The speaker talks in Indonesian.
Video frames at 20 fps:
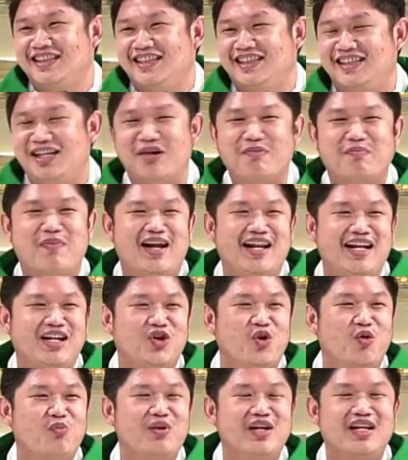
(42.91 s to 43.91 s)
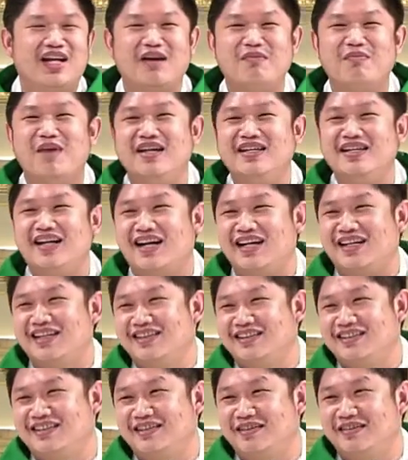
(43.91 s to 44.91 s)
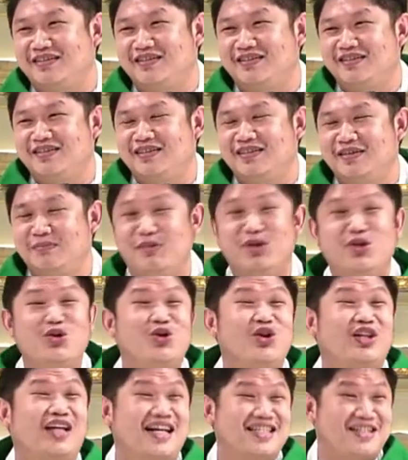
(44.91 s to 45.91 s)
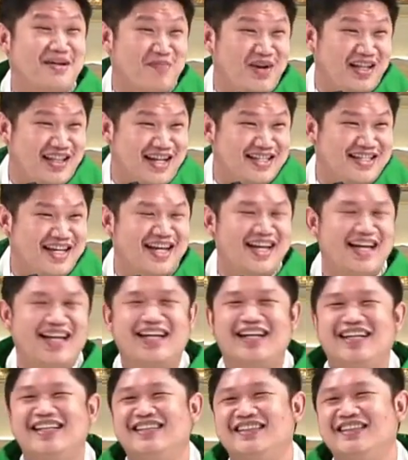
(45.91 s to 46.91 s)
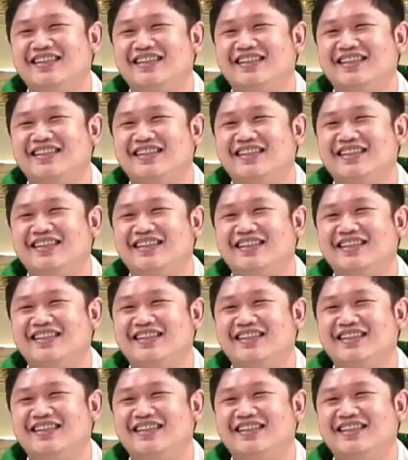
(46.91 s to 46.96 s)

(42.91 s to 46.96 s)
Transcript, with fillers: yang paling dominan banyak menurut kacamata saya ya,